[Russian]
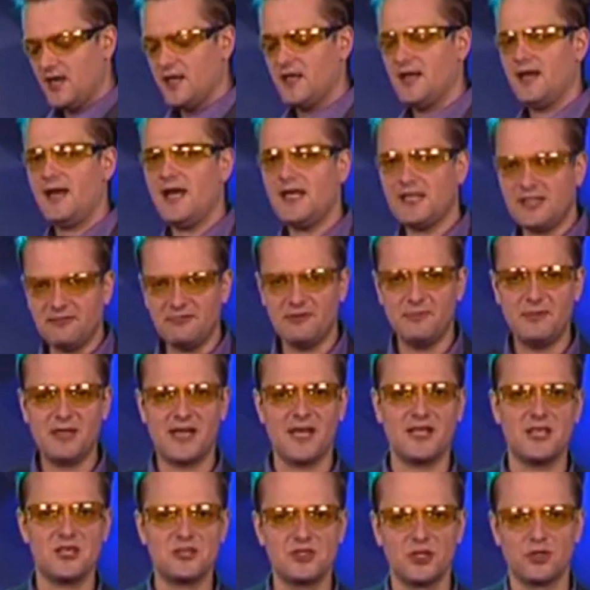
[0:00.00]
этого мы,
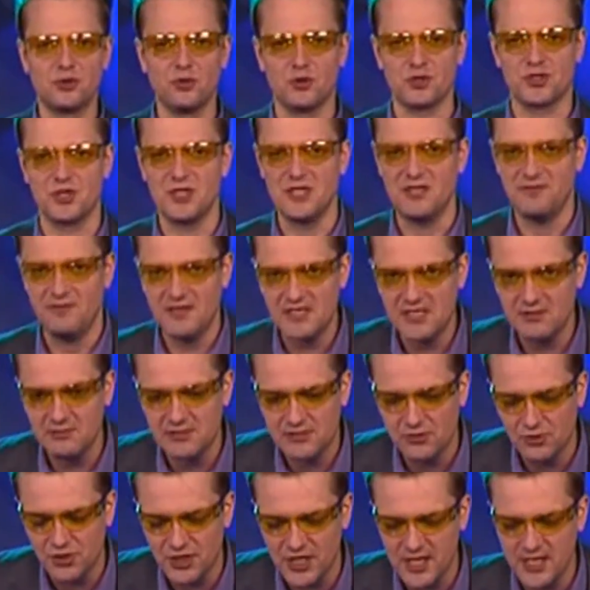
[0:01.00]
конечно, тоже не видим
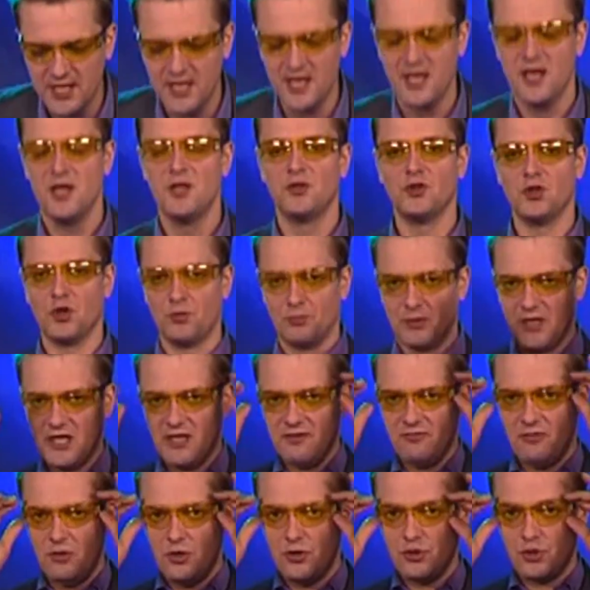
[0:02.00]
излучение, но мы
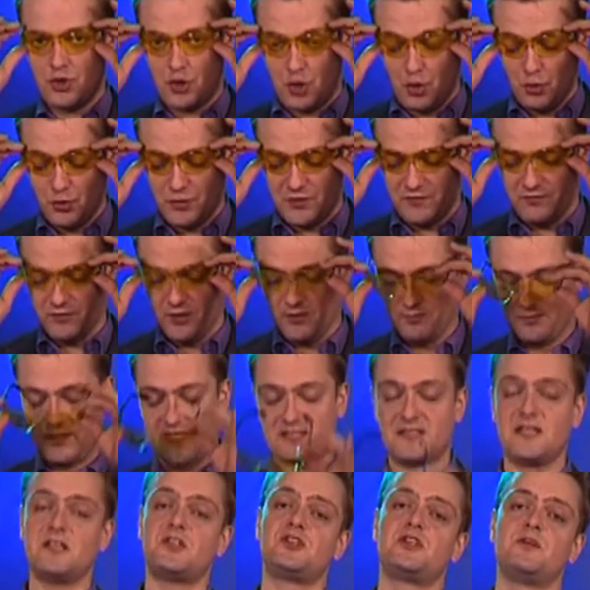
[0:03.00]
его чувствуем.
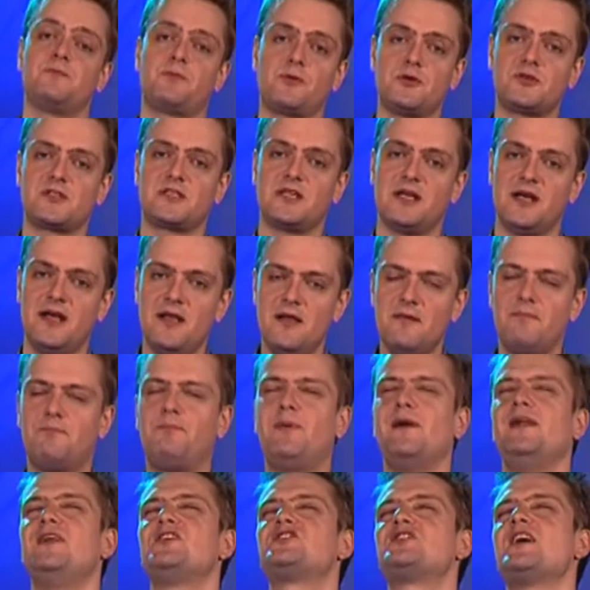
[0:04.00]
Достаточно просто
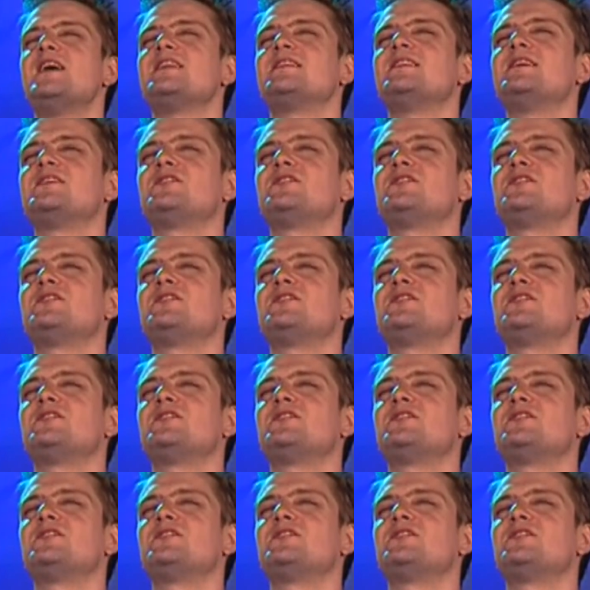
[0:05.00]
полежать на